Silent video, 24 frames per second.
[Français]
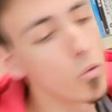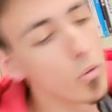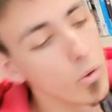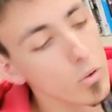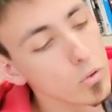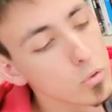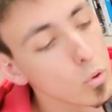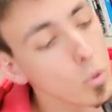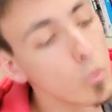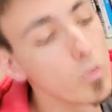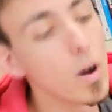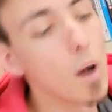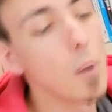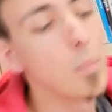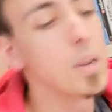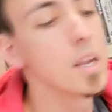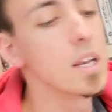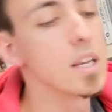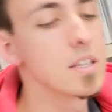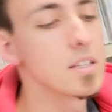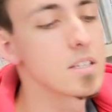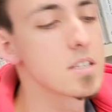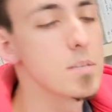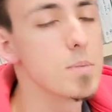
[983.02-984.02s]
ce qu'on va appeler
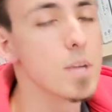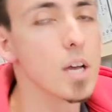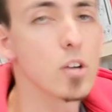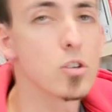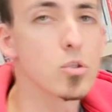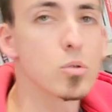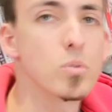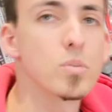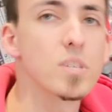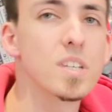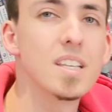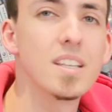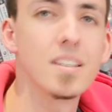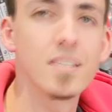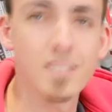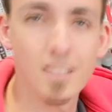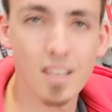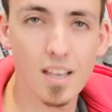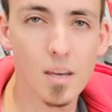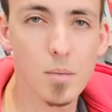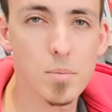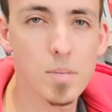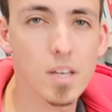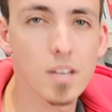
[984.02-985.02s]
les tibias, je trouve qu'il est
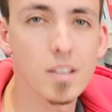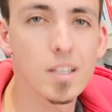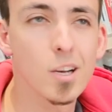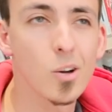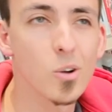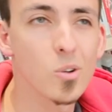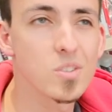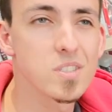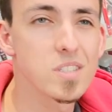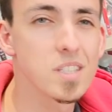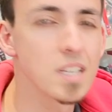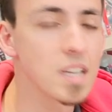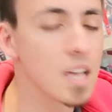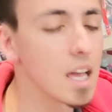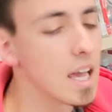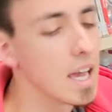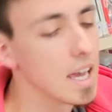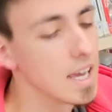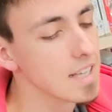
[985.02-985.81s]
très bien élancé.